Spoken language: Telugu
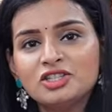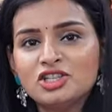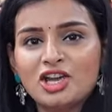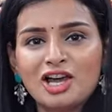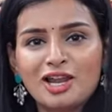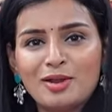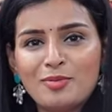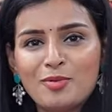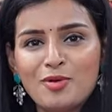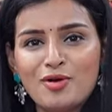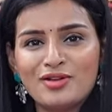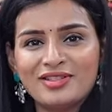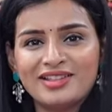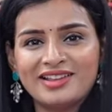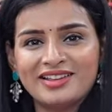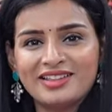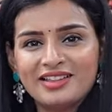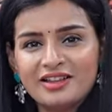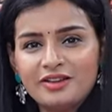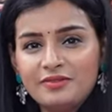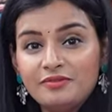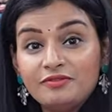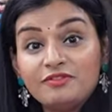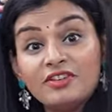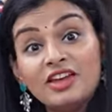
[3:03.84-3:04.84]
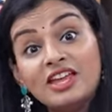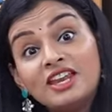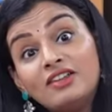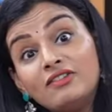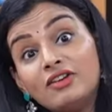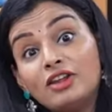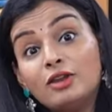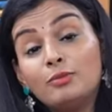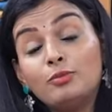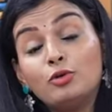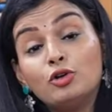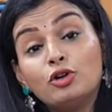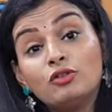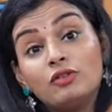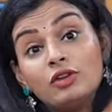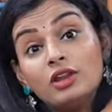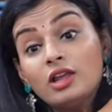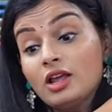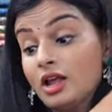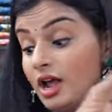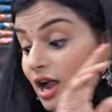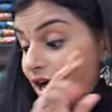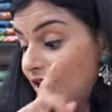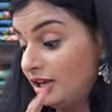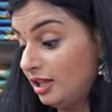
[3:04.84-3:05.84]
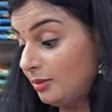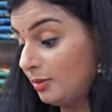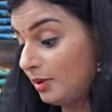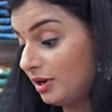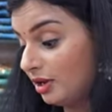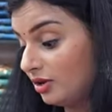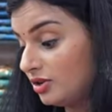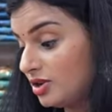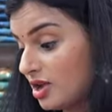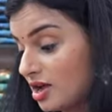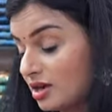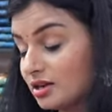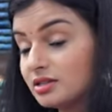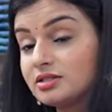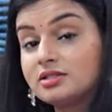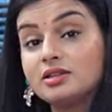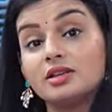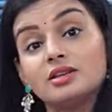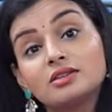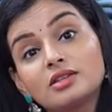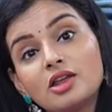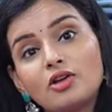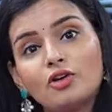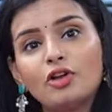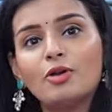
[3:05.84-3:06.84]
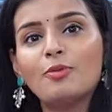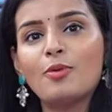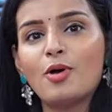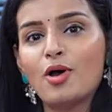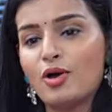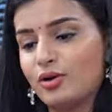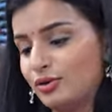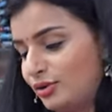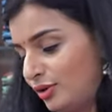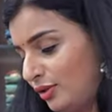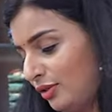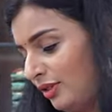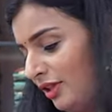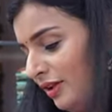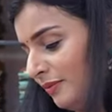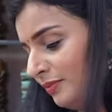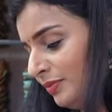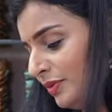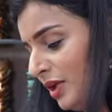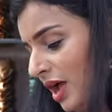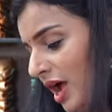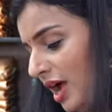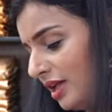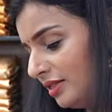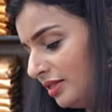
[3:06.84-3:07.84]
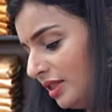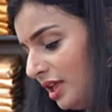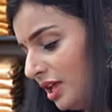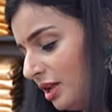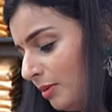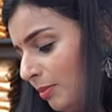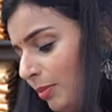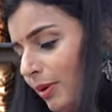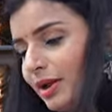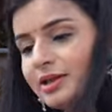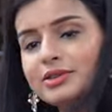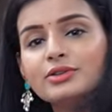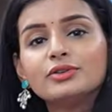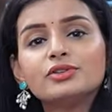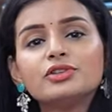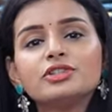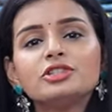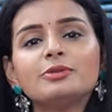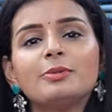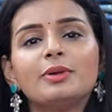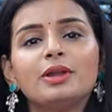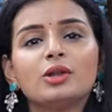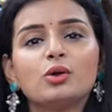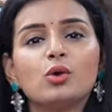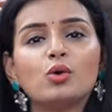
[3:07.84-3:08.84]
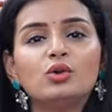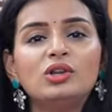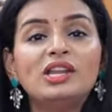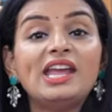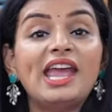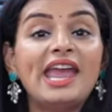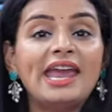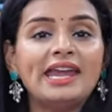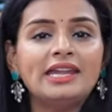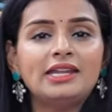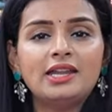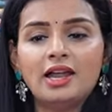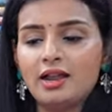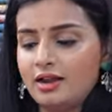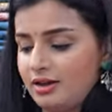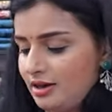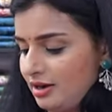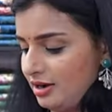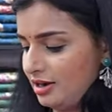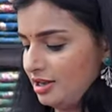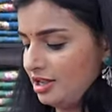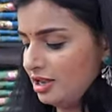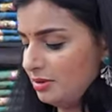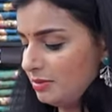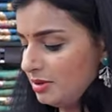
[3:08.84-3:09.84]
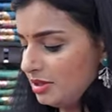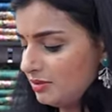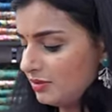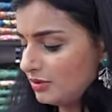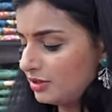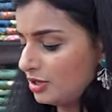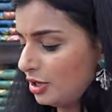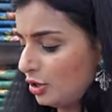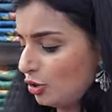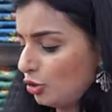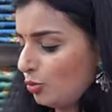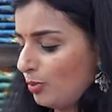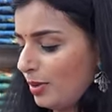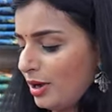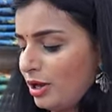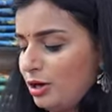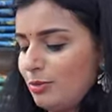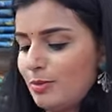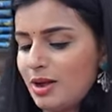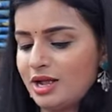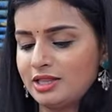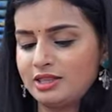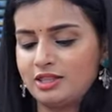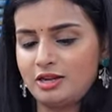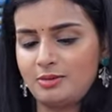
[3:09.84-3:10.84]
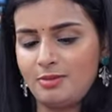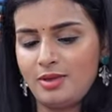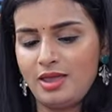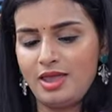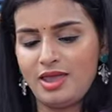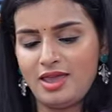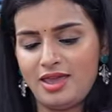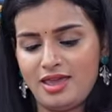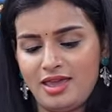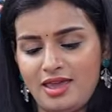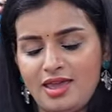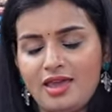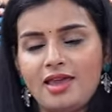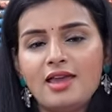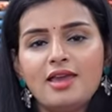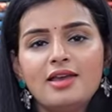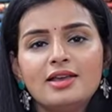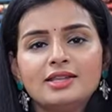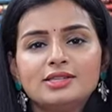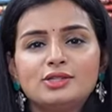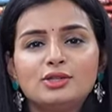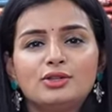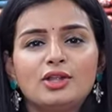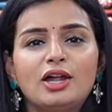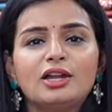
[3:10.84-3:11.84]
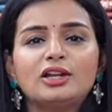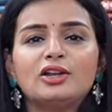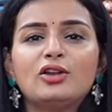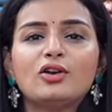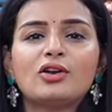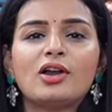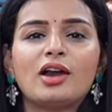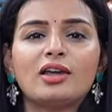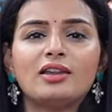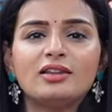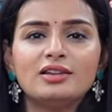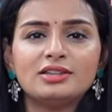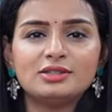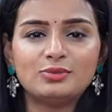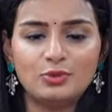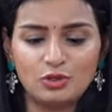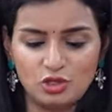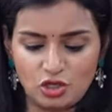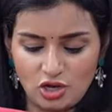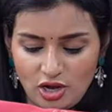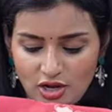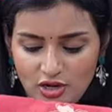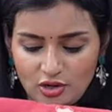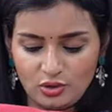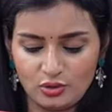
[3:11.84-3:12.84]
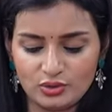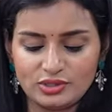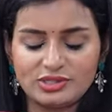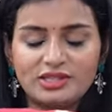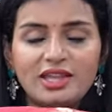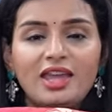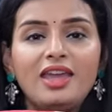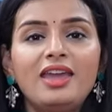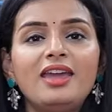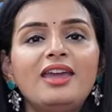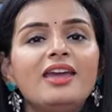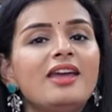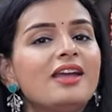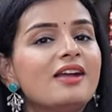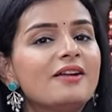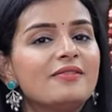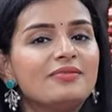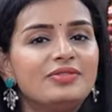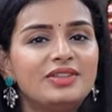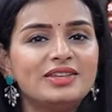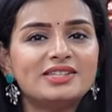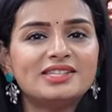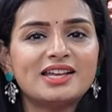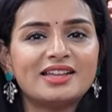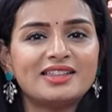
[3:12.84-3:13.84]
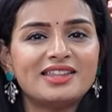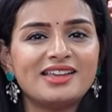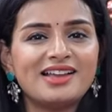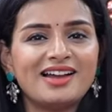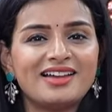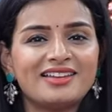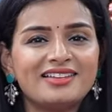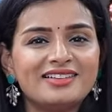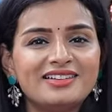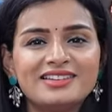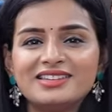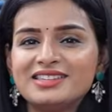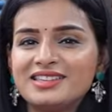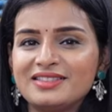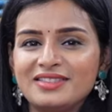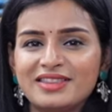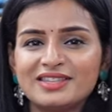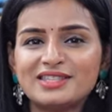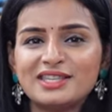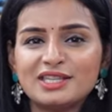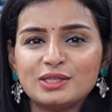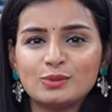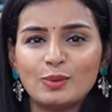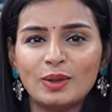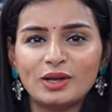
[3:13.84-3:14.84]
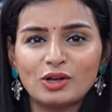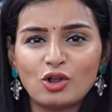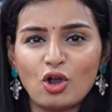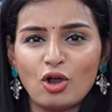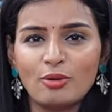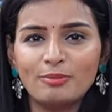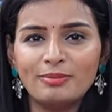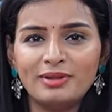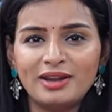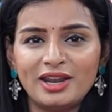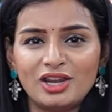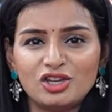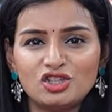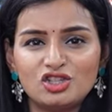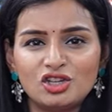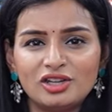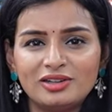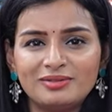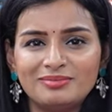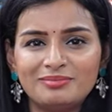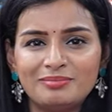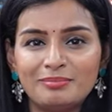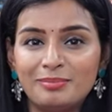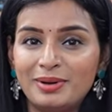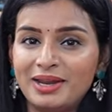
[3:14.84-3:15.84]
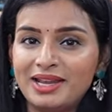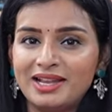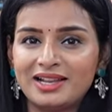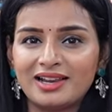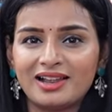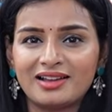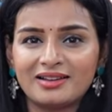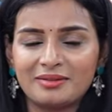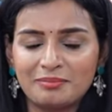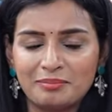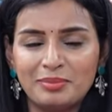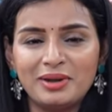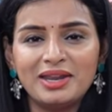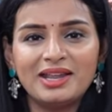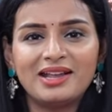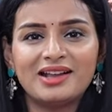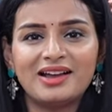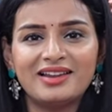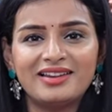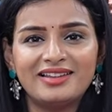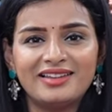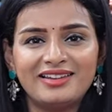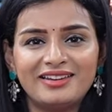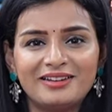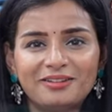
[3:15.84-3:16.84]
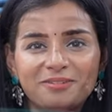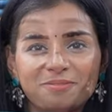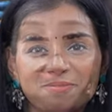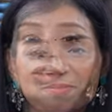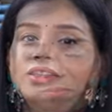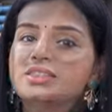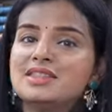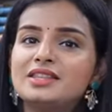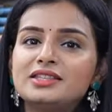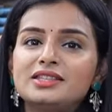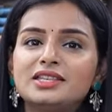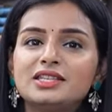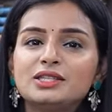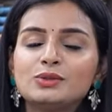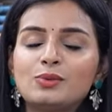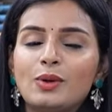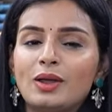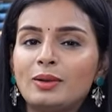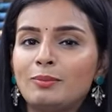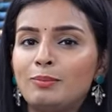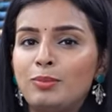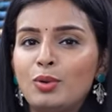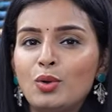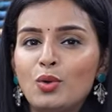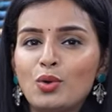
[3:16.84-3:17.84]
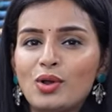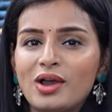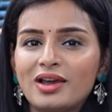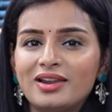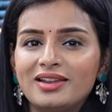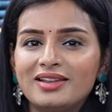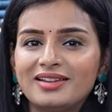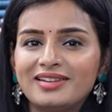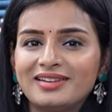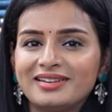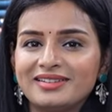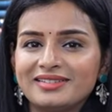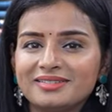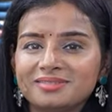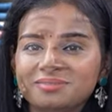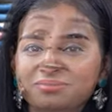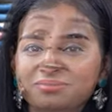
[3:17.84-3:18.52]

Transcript: చాలా బాగుంది కదా వెరీ వెరీ బ్యూటిఫుల్ అంటే మనం యంగ్స్టర్స్కి కూడా బాగుంటుంది అండ్ దీని ప్రైస్ వచ్చేసి మనకు ఓన్లీ ఎయిట్ హండ్రెడ్ ఎనిమిది వందల రూపాయలు మాత్రమే సో దాంట్లో కలర్స్ విషయానికి వస్తే దీస్ ఆర్ ది కలర్స్ దిస్ ఇస్ వన్ కాంబినేషన్ బ్రిక్ బ్రిక్ కలర్ దిస్ ఇస్ వన్ బ్లూ కలర్